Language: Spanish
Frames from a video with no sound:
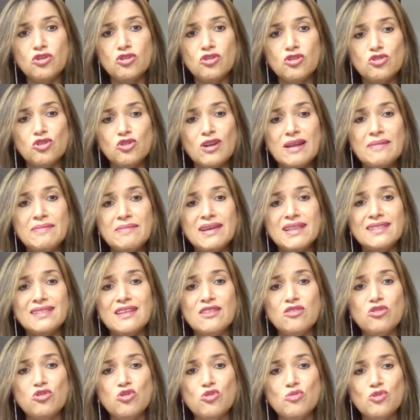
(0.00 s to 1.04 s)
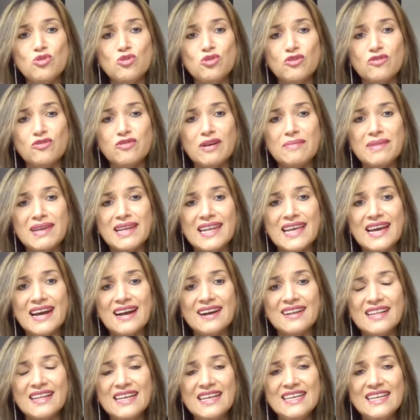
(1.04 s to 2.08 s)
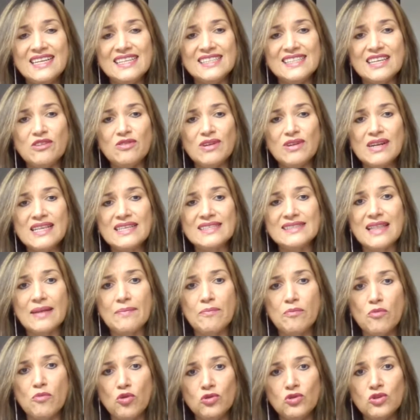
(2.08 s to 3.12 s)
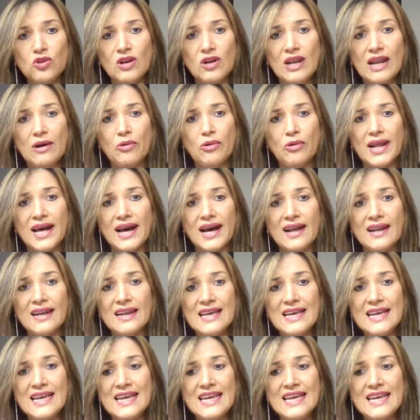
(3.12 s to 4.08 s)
no solamente en tu mundo familiar, sino en este mundo laboral